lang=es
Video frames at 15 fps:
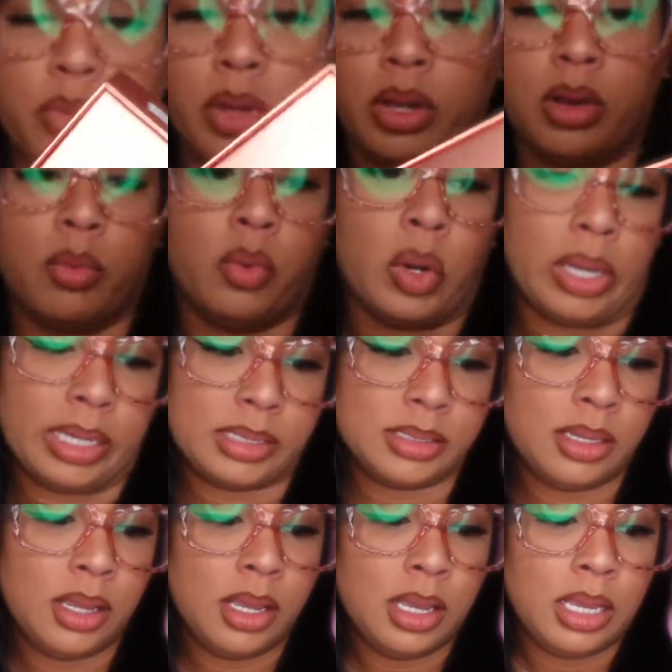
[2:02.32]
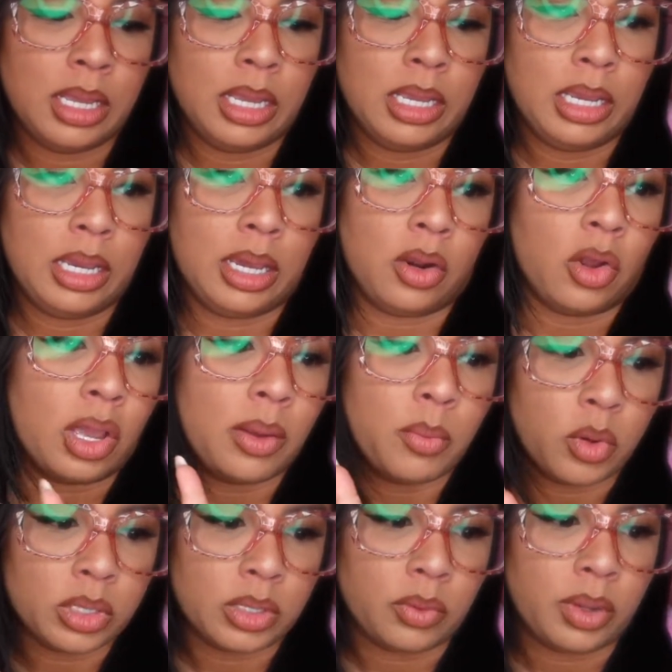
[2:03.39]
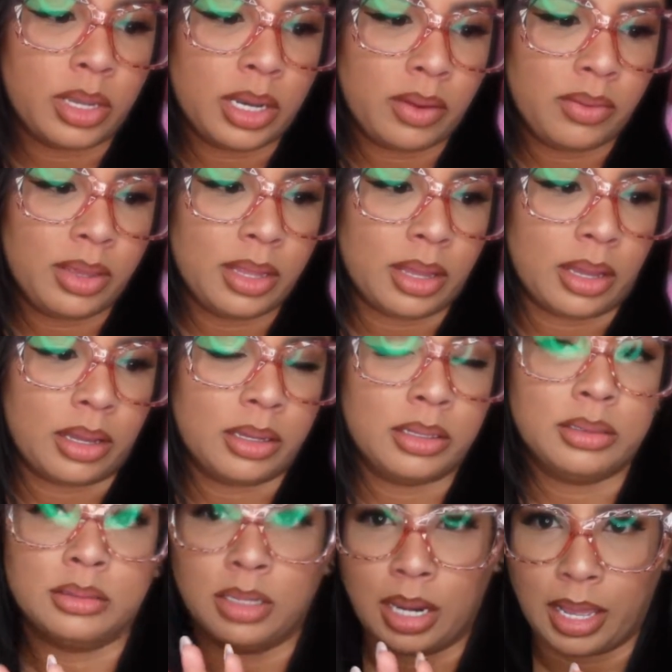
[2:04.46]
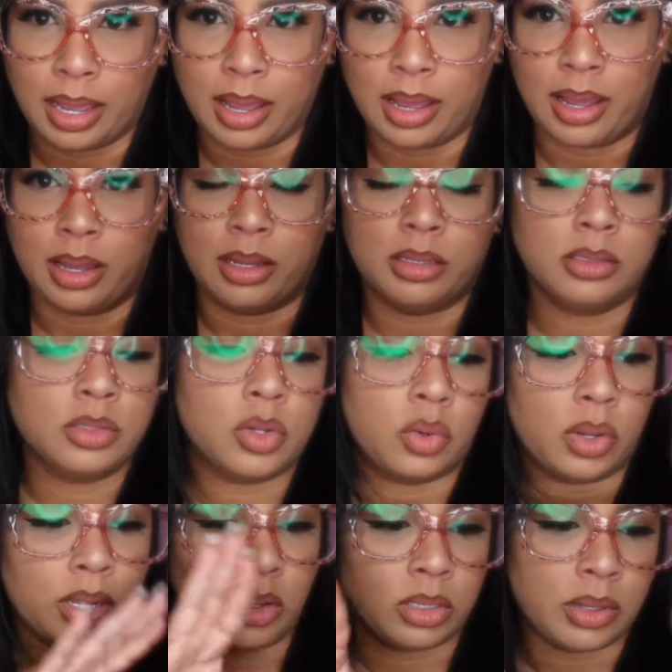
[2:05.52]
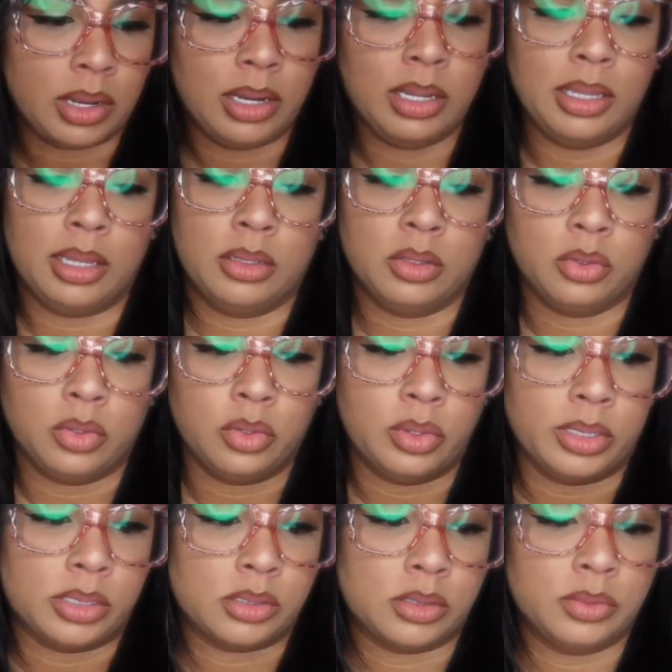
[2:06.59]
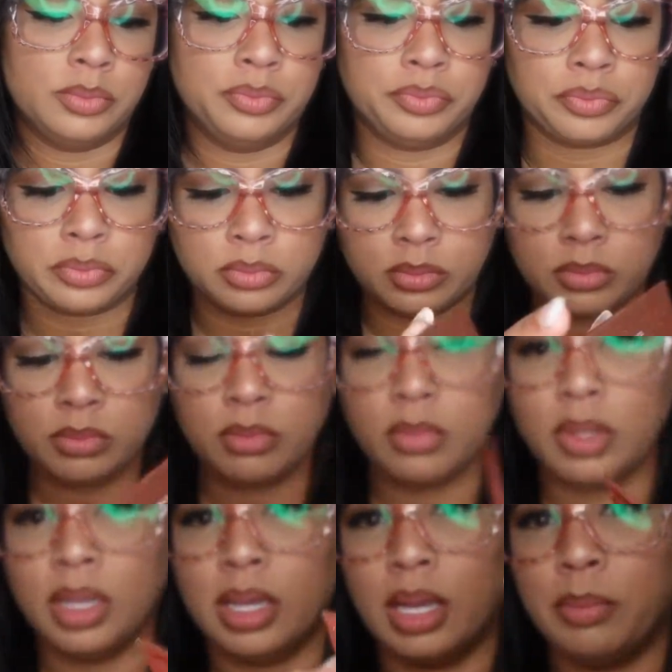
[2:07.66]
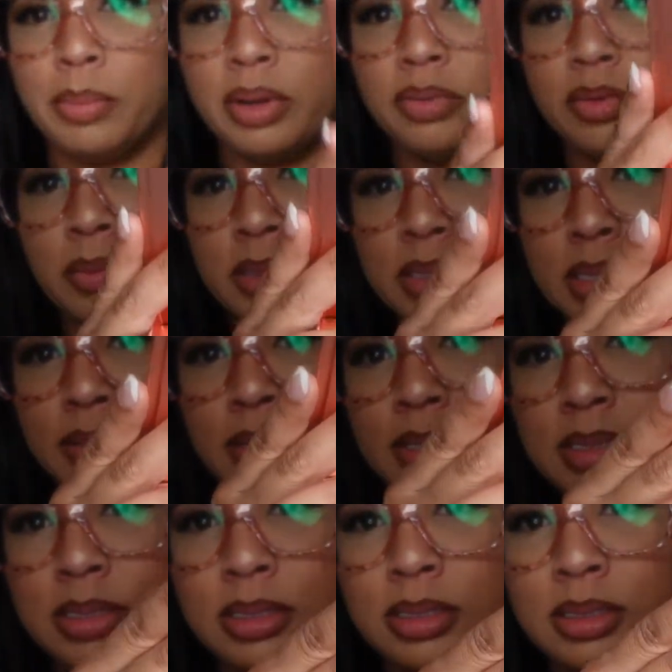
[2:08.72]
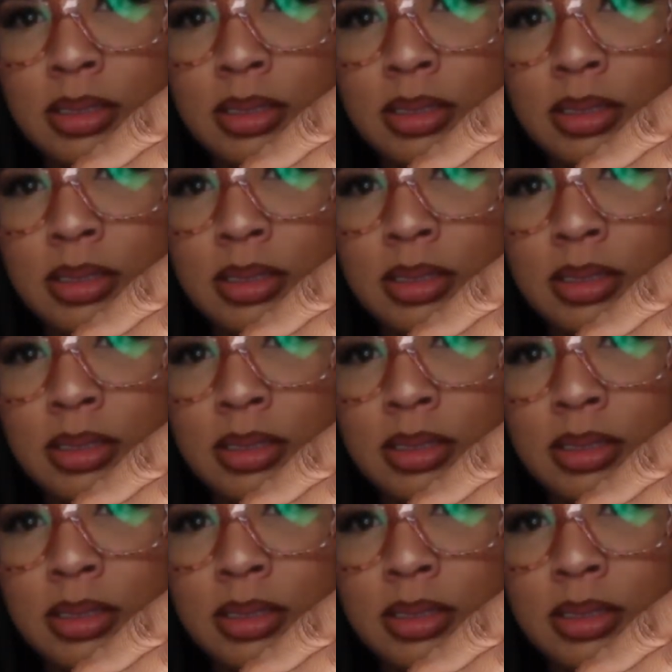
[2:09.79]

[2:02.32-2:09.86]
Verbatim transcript: porque como es, creo que es motivo de Navidad la caja. So que yo estaba liquidando todo eso. El perfume se ve así.